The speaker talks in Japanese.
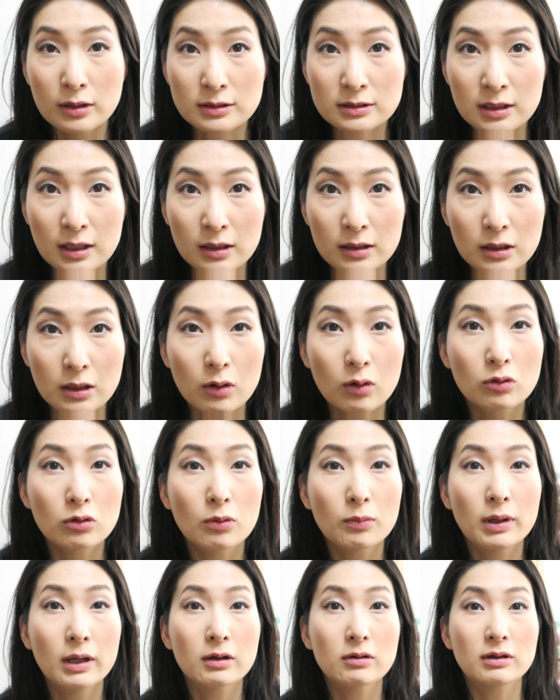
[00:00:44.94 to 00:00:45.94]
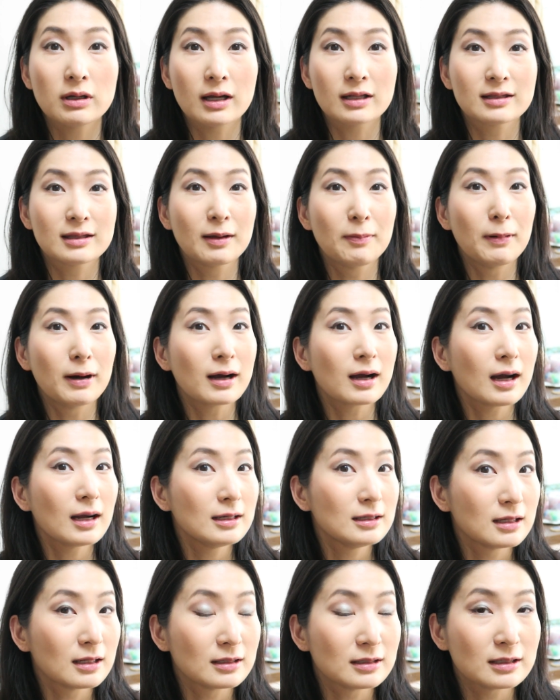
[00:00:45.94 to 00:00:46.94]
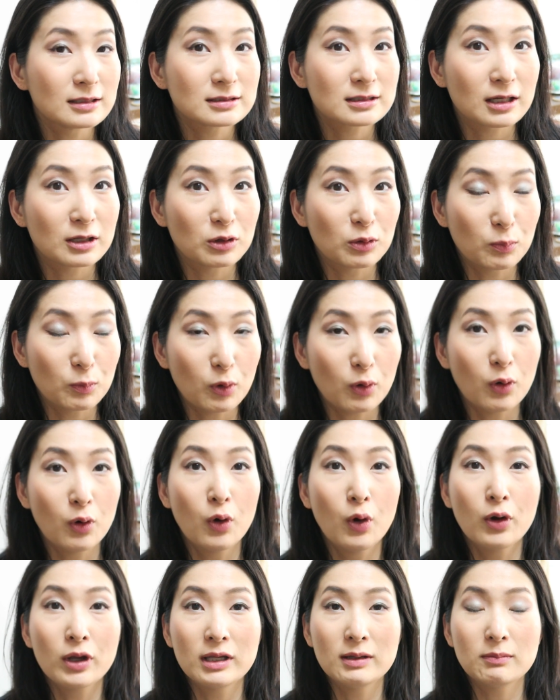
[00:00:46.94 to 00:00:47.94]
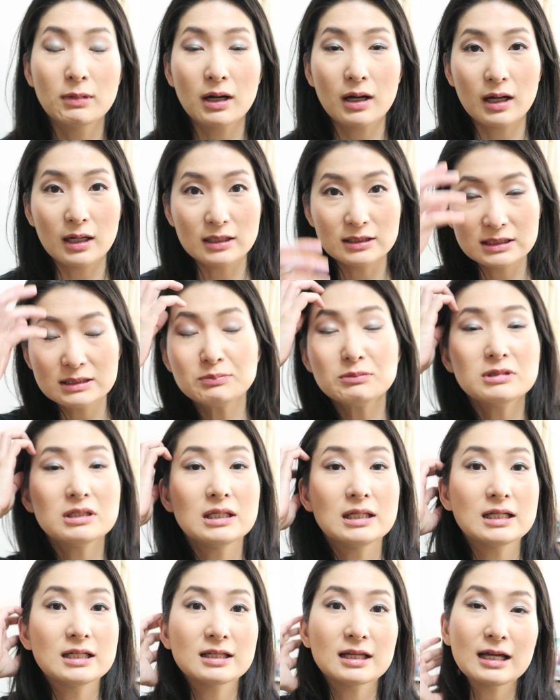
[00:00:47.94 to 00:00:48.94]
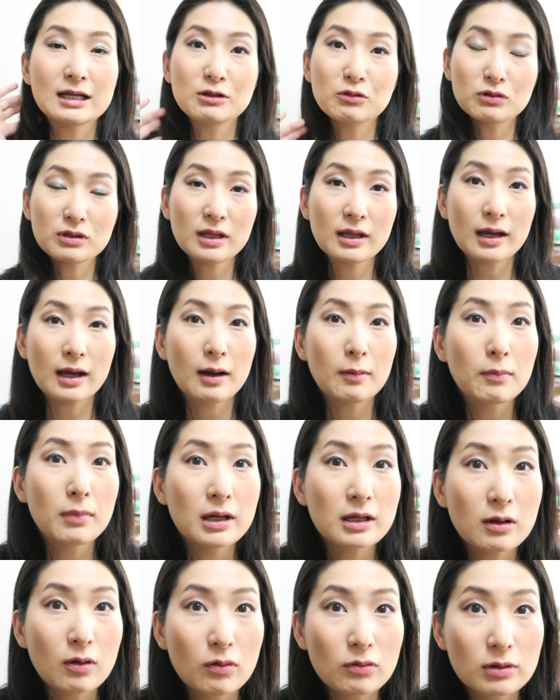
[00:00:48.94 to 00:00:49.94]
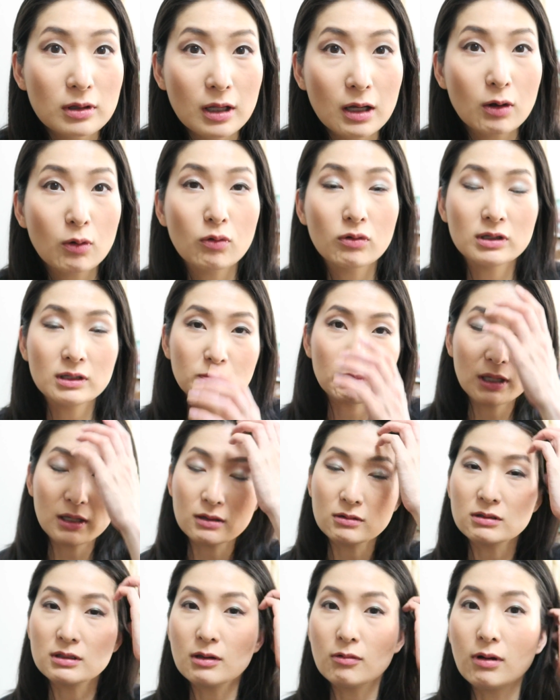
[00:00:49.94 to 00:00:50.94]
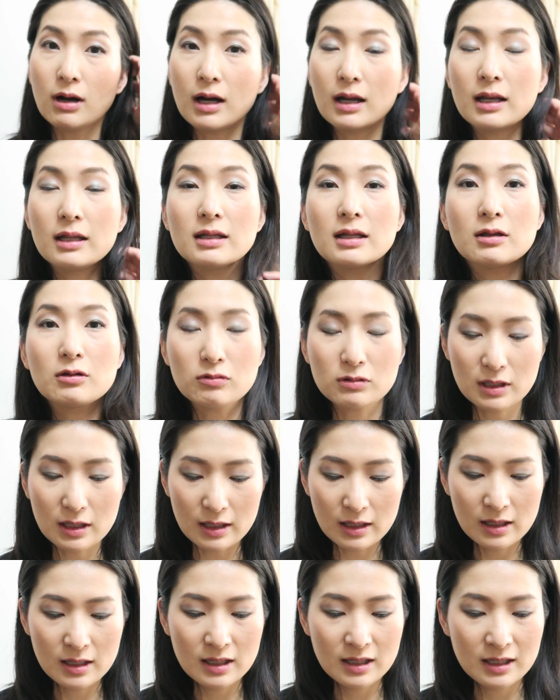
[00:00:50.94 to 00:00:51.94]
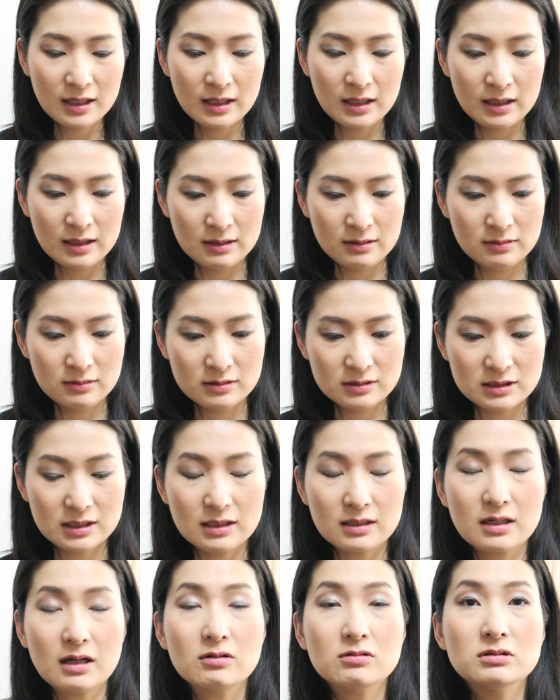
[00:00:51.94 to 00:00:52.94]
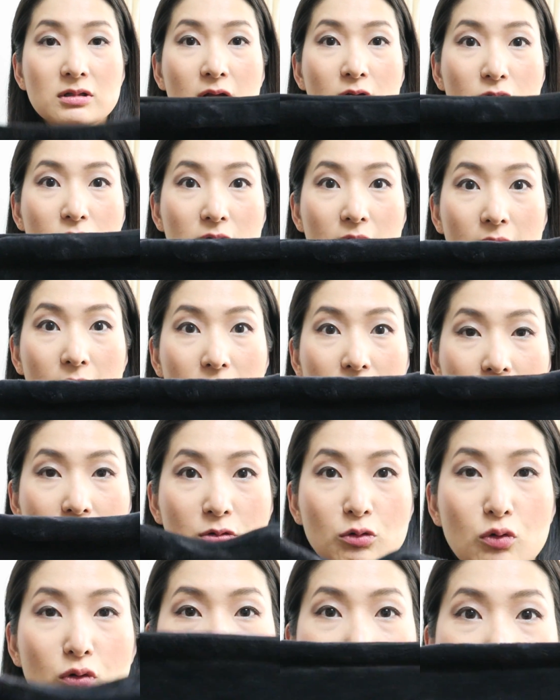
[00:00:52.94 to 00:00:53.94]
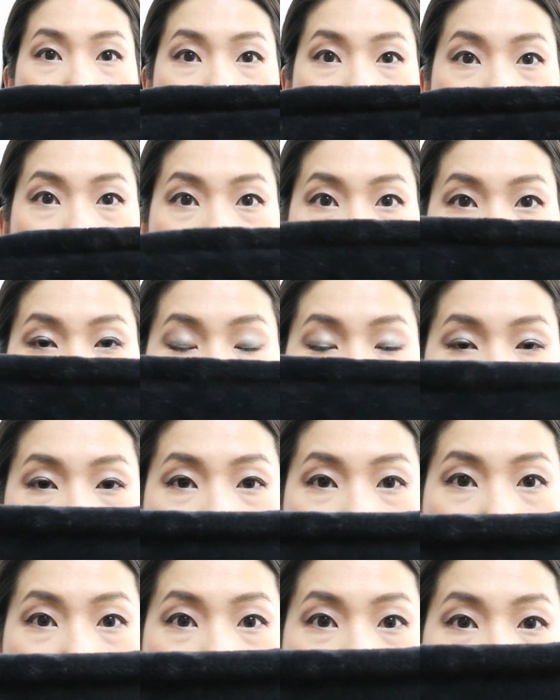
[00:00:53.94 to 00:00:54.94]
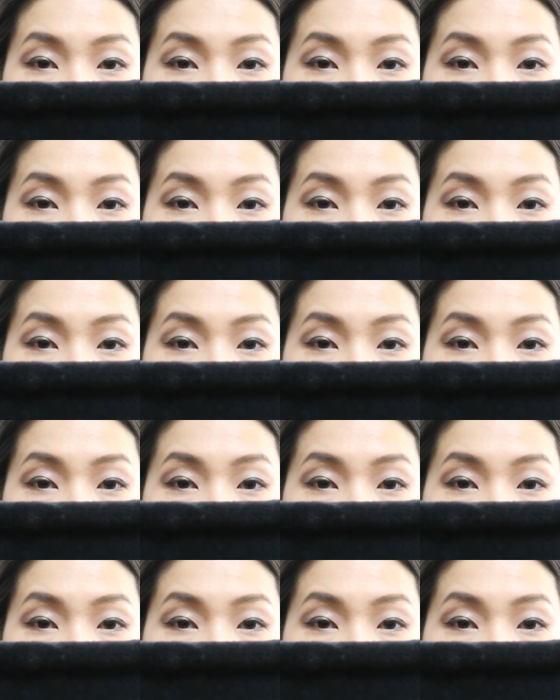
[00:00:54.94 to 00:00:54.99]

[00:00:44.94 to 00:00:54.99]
さっきこのメイクやったばっかりなんですけども、今からジムに行きたいので、あんまりこんな濃いメイクではあれなので、せっかくなので動画にしてこちら